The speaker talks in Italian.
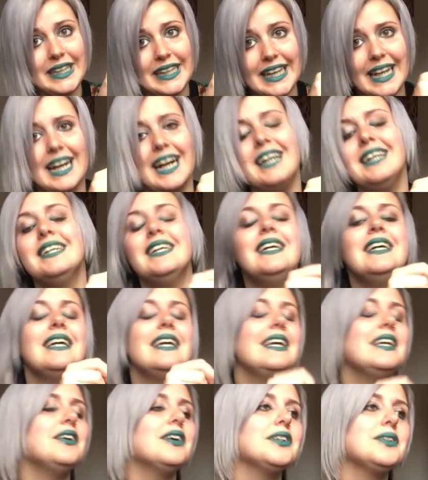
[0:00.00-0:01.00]
nera,
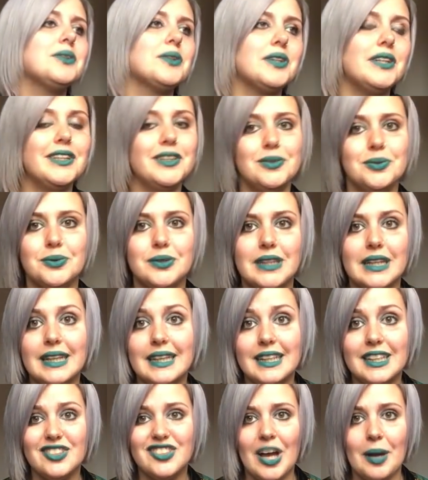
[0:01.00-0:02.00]
io adoro le tute,
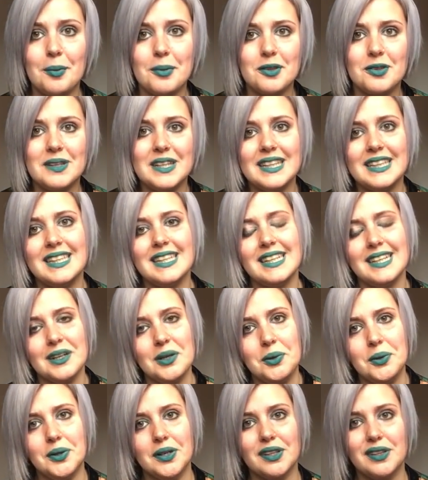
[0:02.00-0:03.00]
le jumpsuit
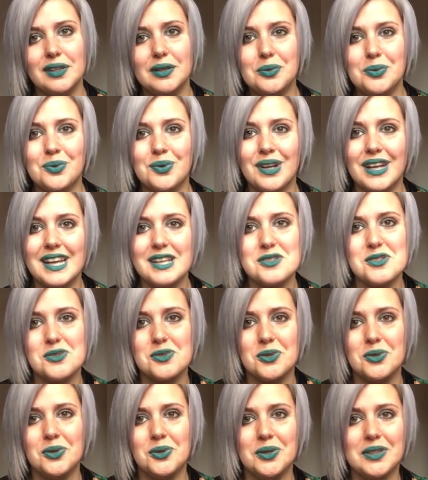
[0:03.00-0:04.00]
corte, lunghe,
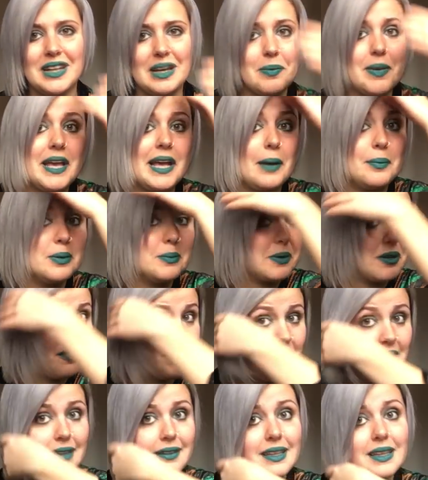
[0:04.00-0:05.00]
sono tra i miei capi
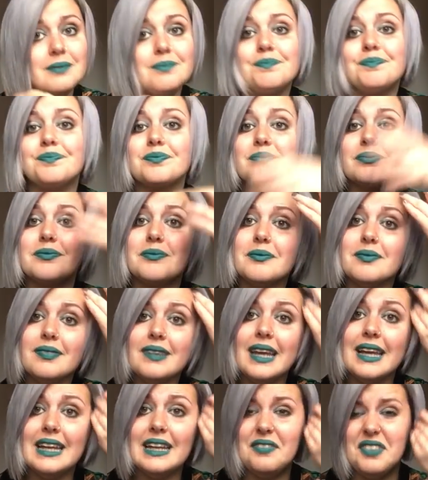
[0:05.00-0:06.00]
preferiti,
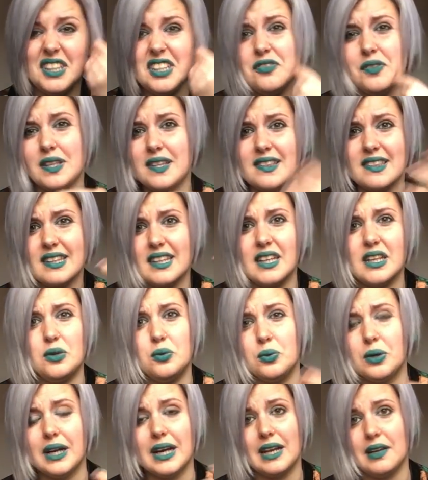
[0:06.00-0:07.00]
le avete viste, è
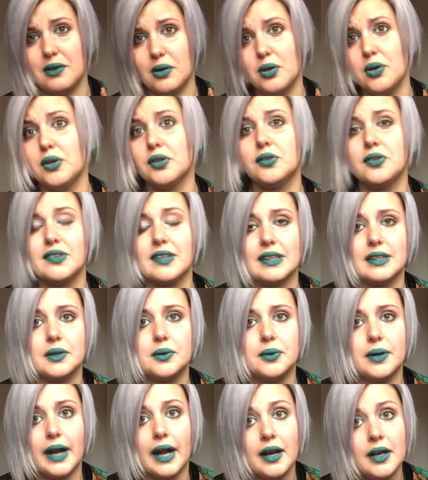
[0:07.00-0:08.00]
lunga, l'ho indossata
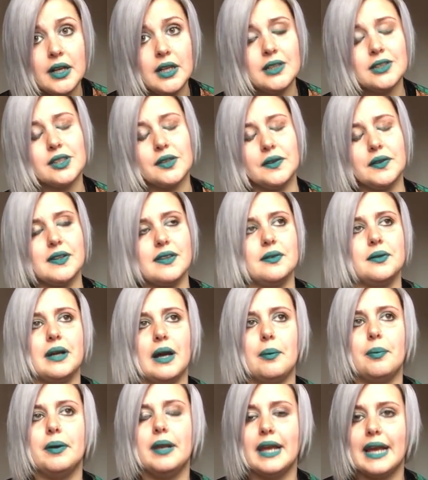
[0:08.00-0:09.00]
ancora, trovo che sia un
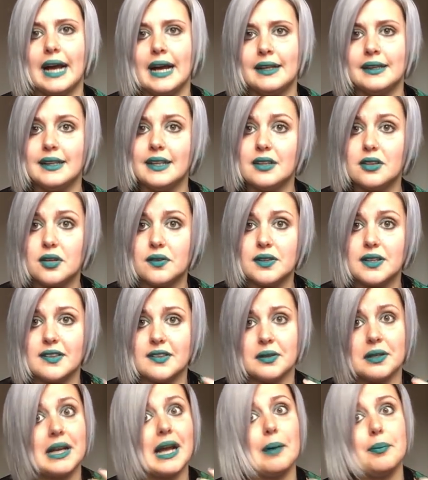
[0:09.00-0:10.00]
capo elegante, trovo che
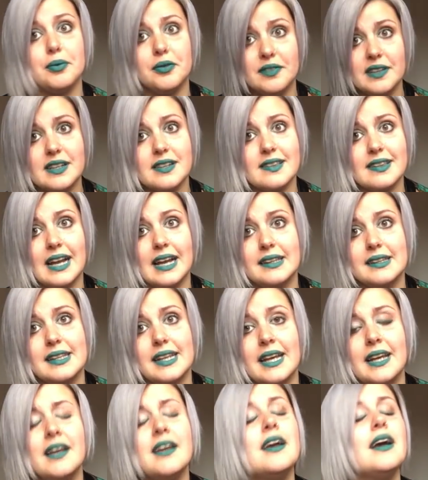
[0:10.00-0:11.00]
sia un capo
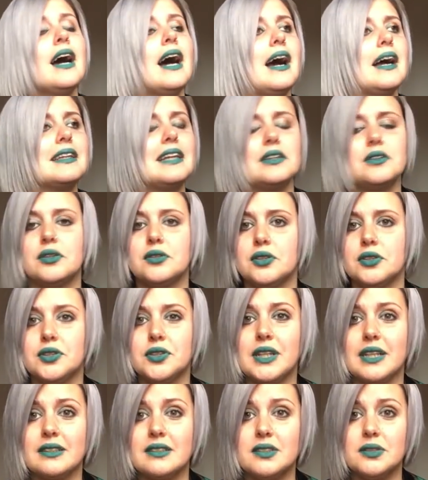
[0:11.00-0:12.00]
versatile, adatto ad ogni
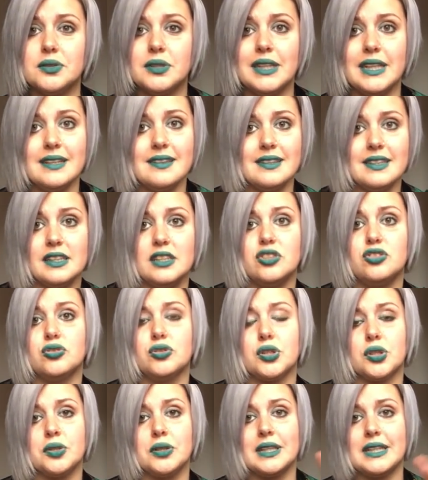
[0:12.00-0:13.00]
occasione, sia di
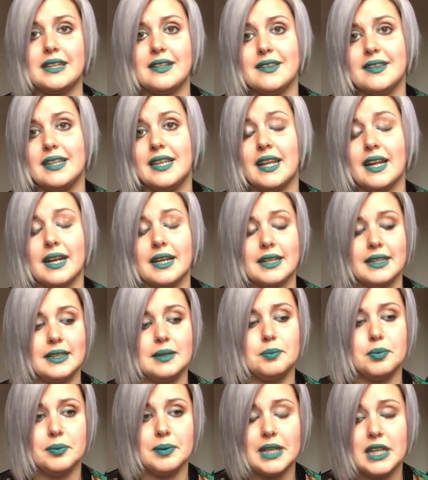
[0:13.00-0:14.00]
giorno che di sera che
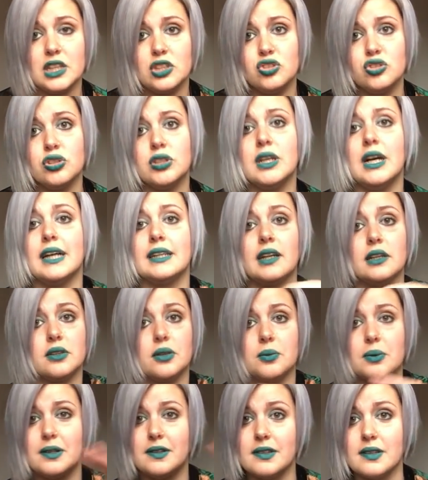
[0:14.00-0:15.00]
di pomeriggio,
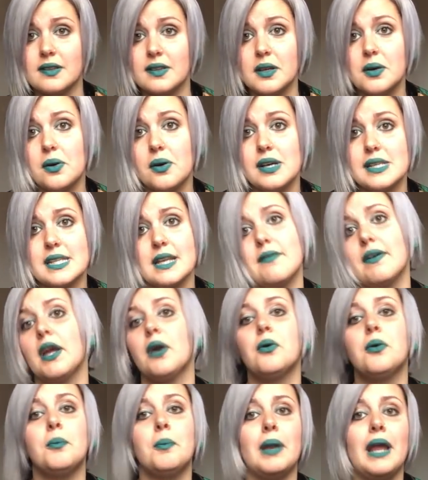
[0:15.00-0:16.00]
adatto a qualsiasi cosa, vai a
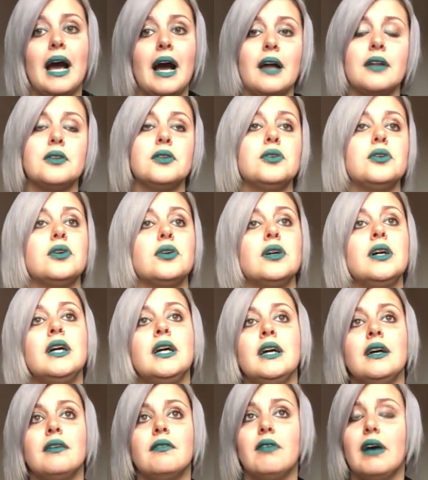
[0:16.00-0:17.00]
un compleanno,
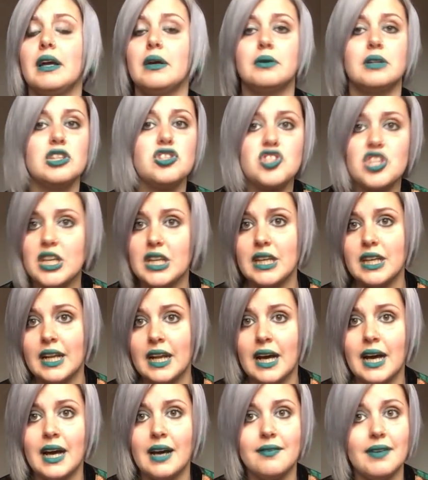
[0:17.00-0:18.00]
vai a una
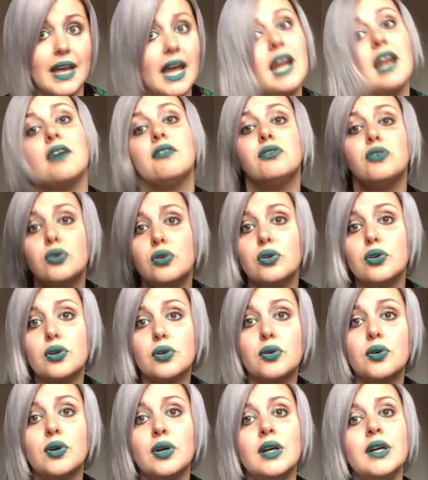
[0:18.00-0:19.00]
cena, vai al
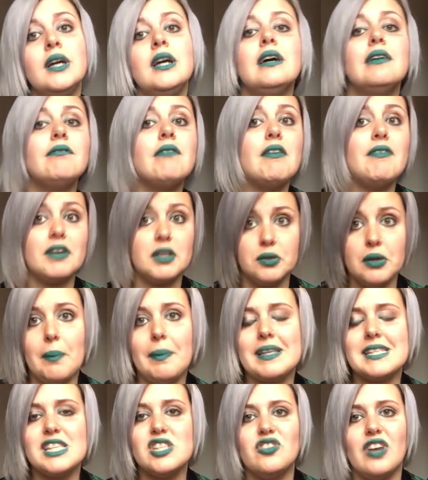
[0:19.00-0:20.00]
lavoro, vai a farti una
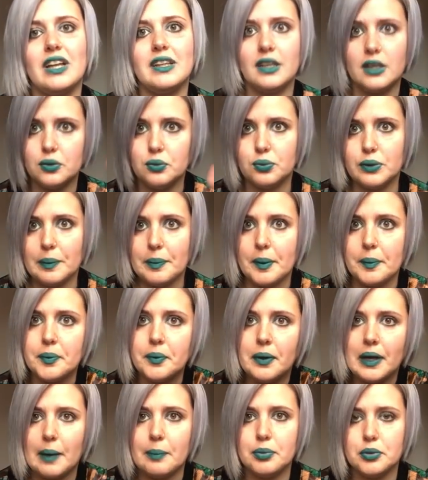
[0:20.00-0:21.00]
passeggiata, la tuta è proprio
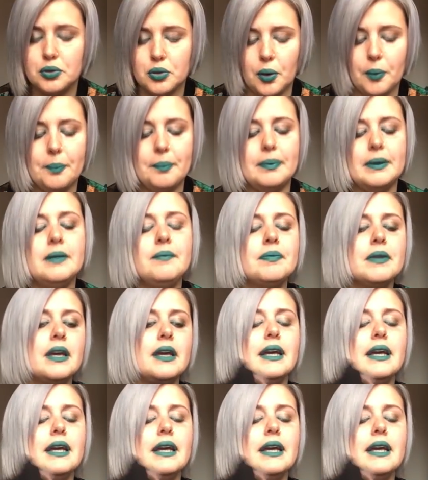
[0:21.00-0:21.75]
un capo top